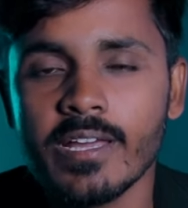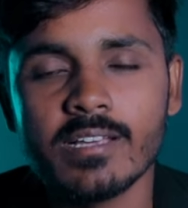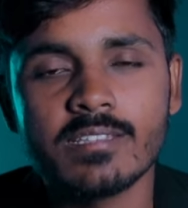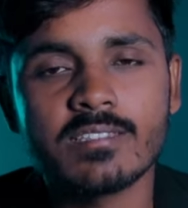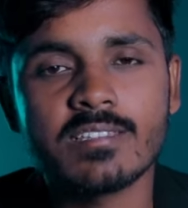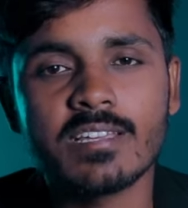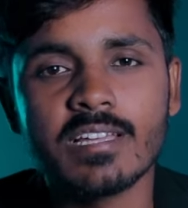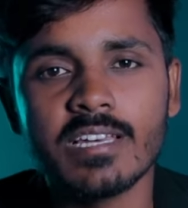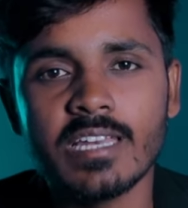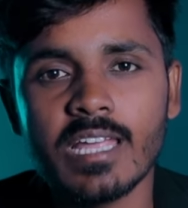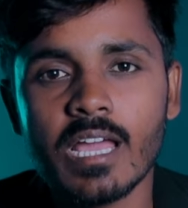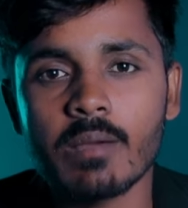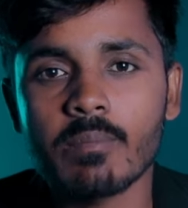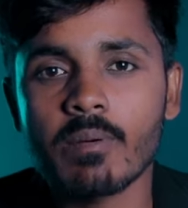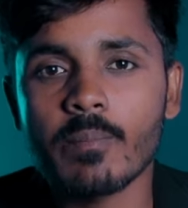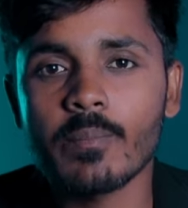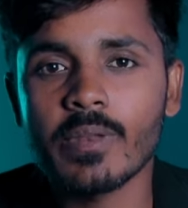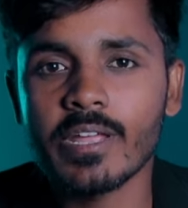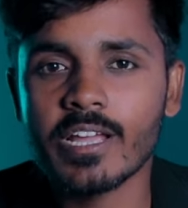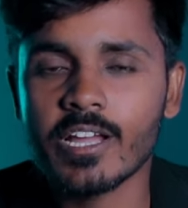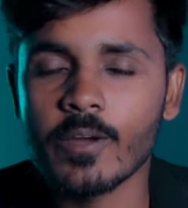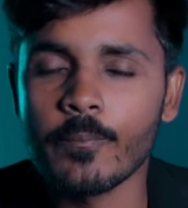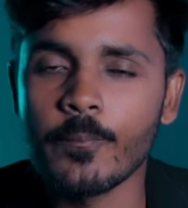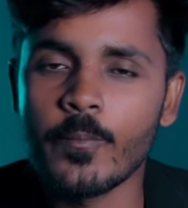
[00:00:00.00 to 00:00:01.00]
इसके लिए आप
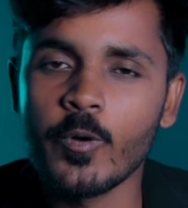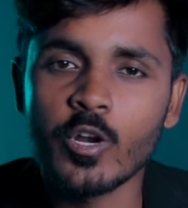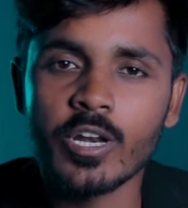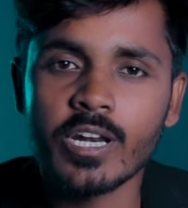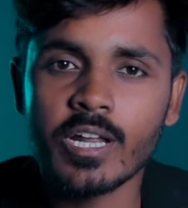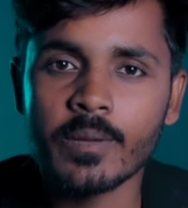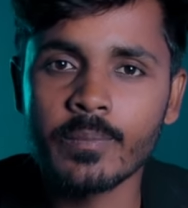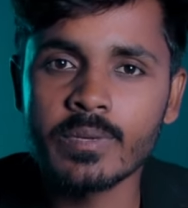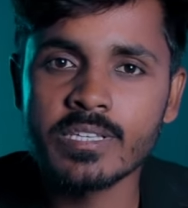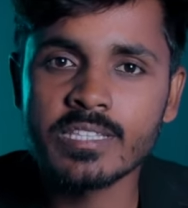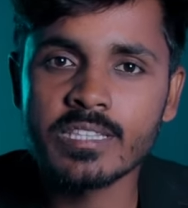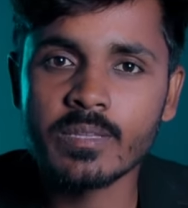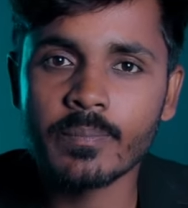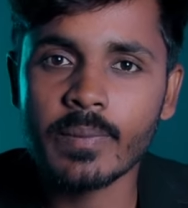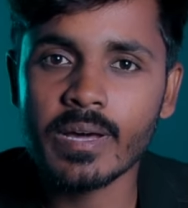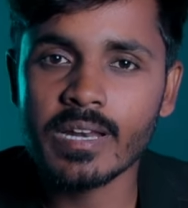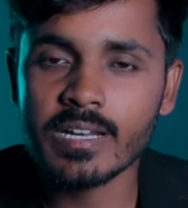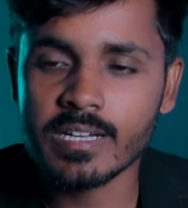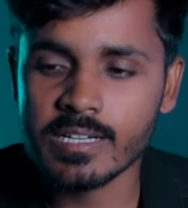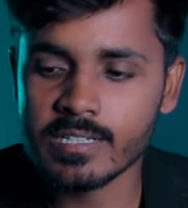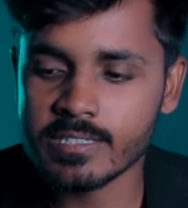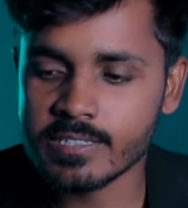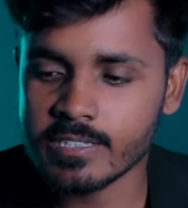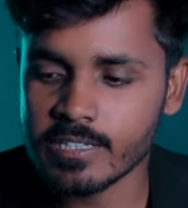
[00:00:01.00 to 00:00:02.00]
अपने कंप्यूटर का भी
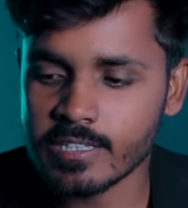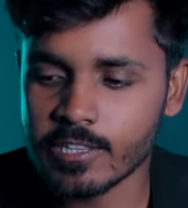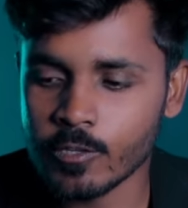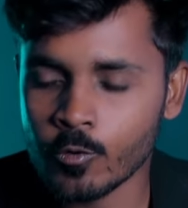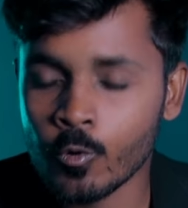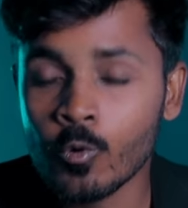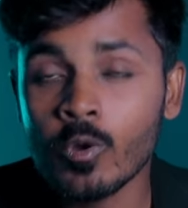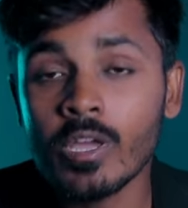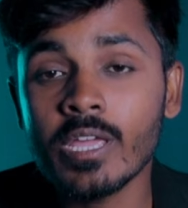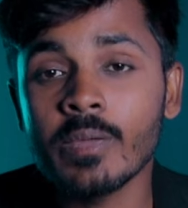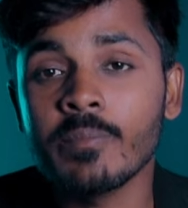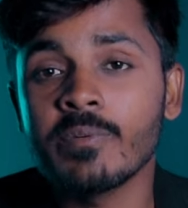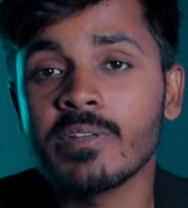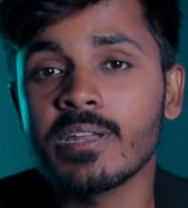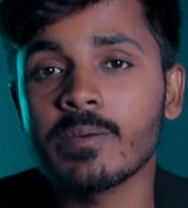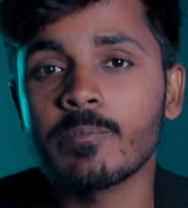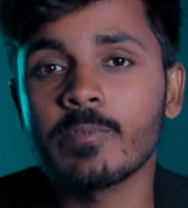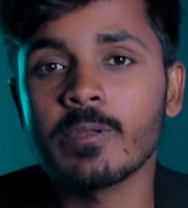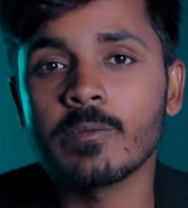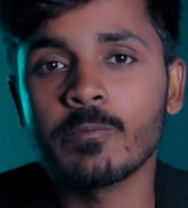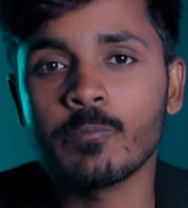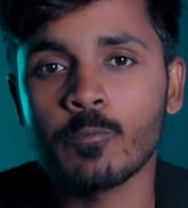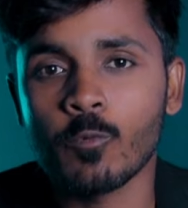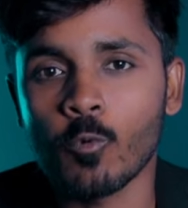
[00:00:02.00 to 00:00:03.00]
इस्तेमाल कर सकते हो इवन
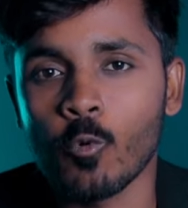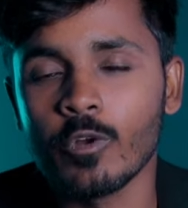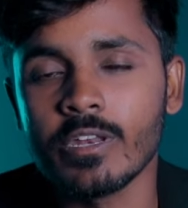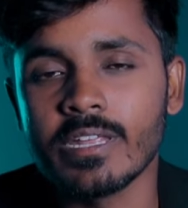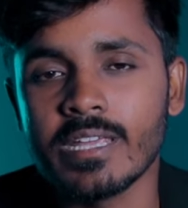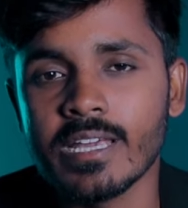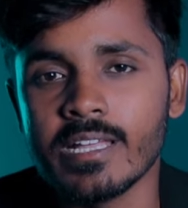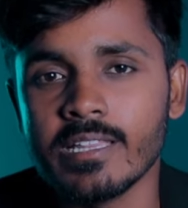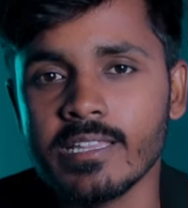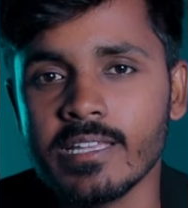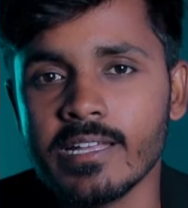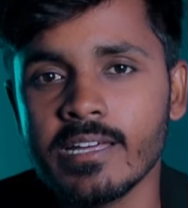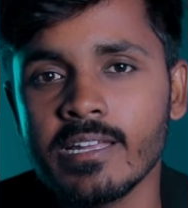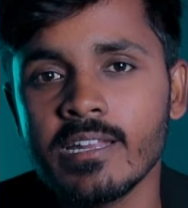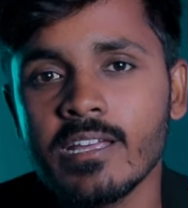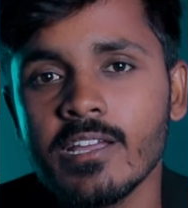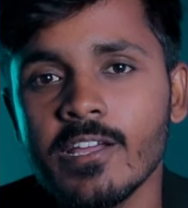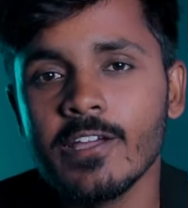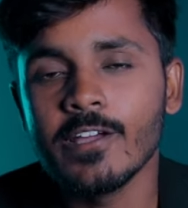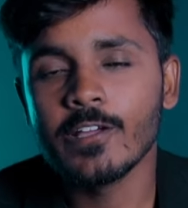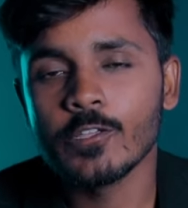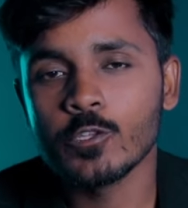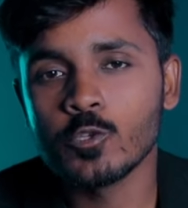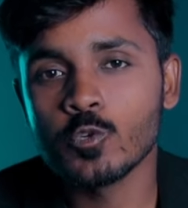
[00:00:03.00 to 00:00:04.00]
अपने फोन के अंदर
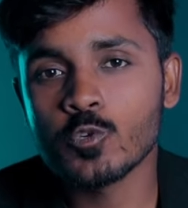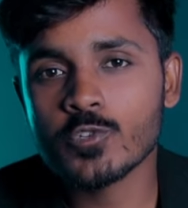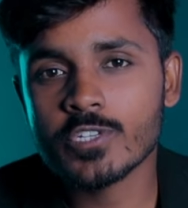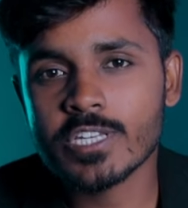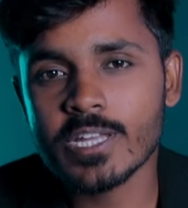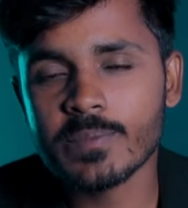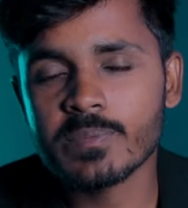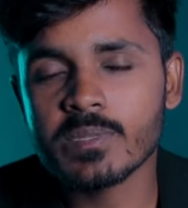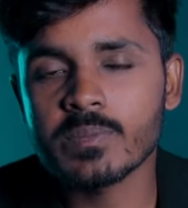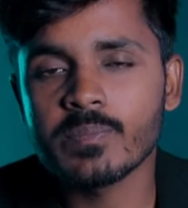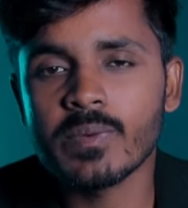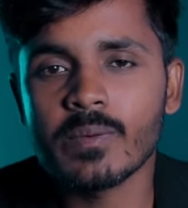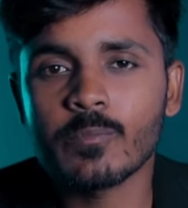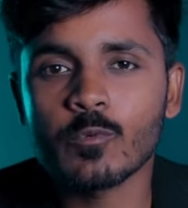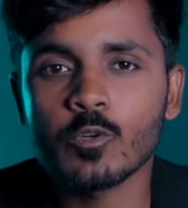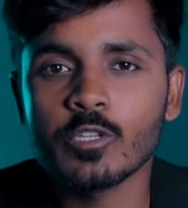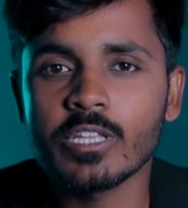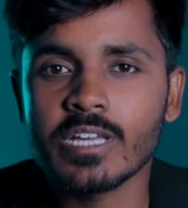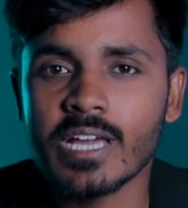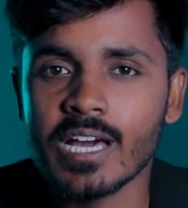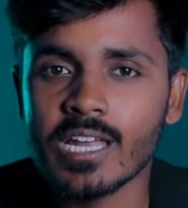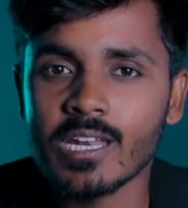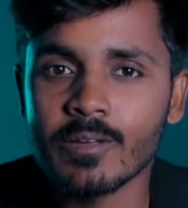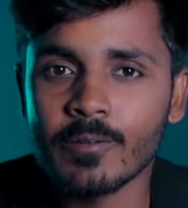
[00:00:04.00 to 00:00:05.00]
जो स्टेप्स मैं आपको
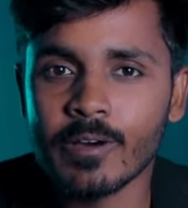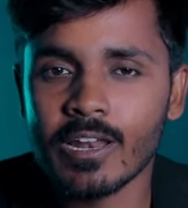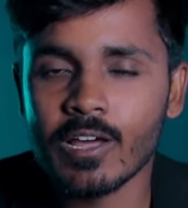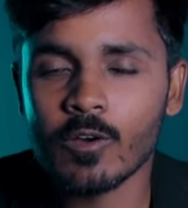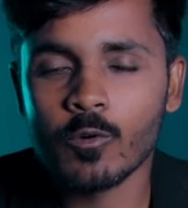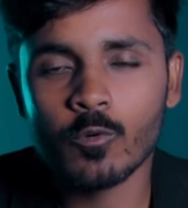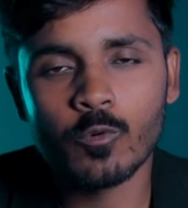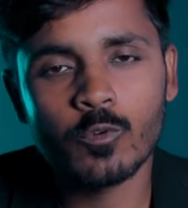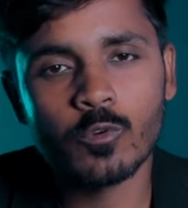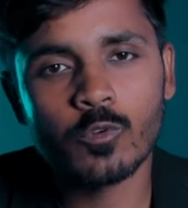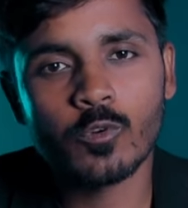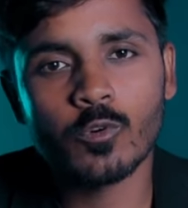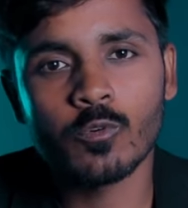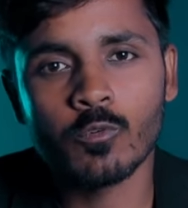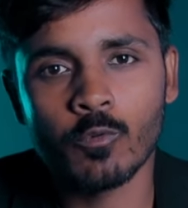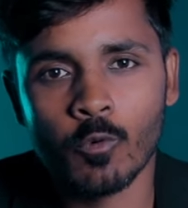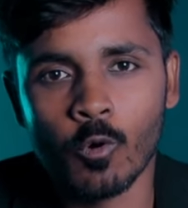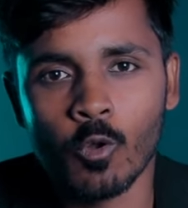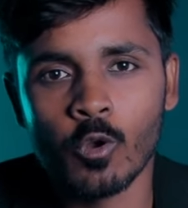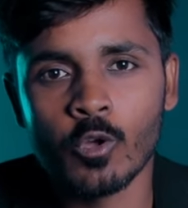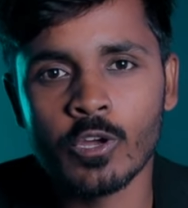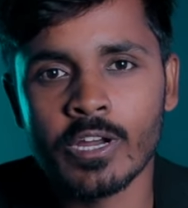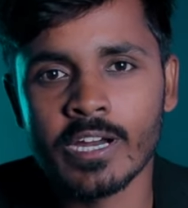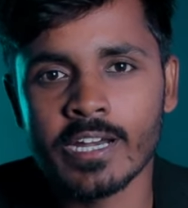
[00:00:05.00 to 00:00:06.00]
दिखाने वाला हूँ उनको
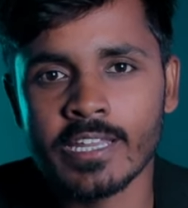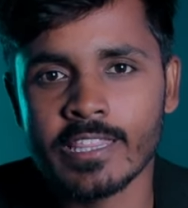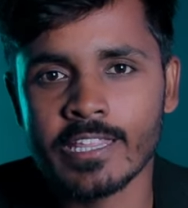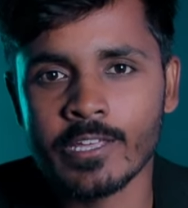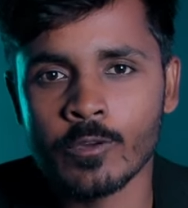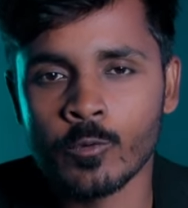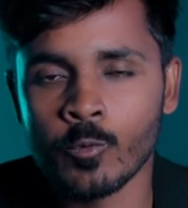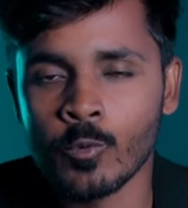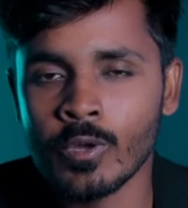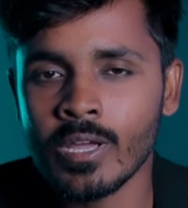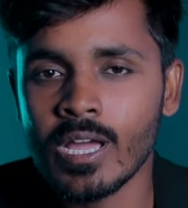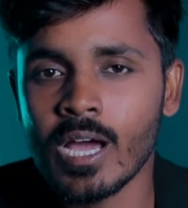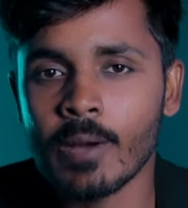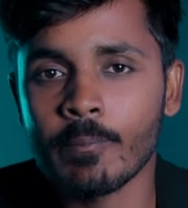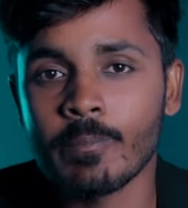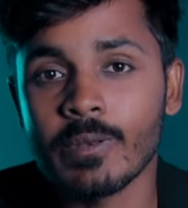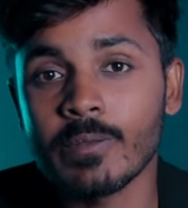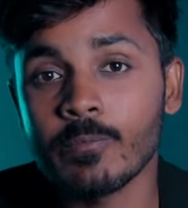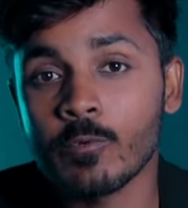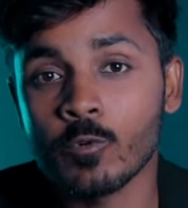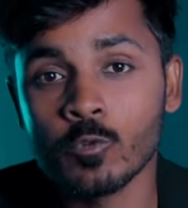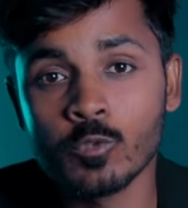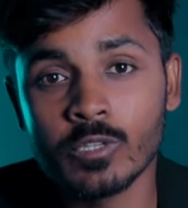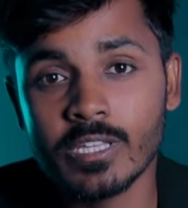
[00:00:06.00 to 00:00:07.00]
फॉलो करते हुए
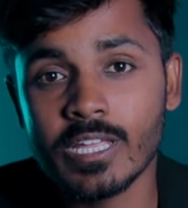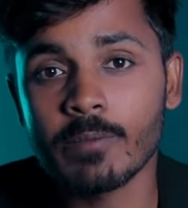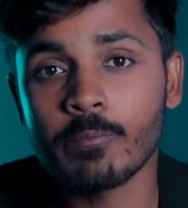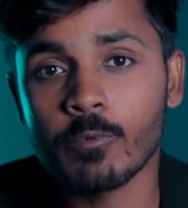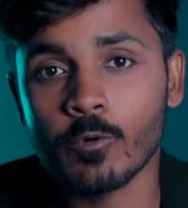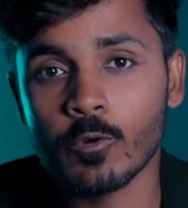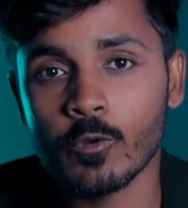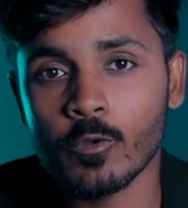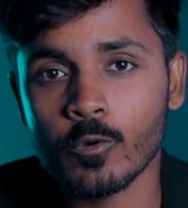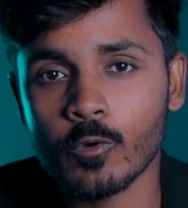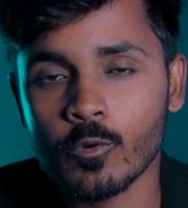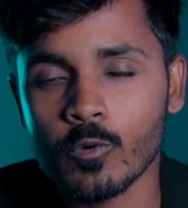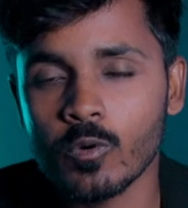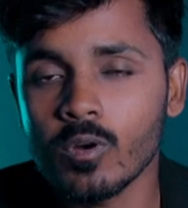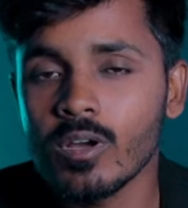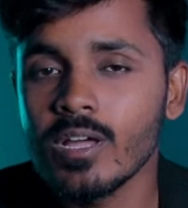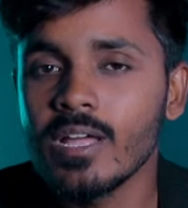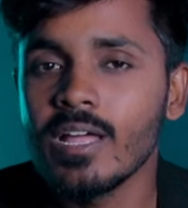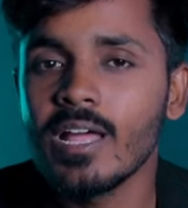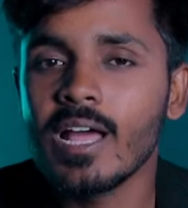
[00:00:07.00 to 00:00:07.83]
अपने खुद के फोटो को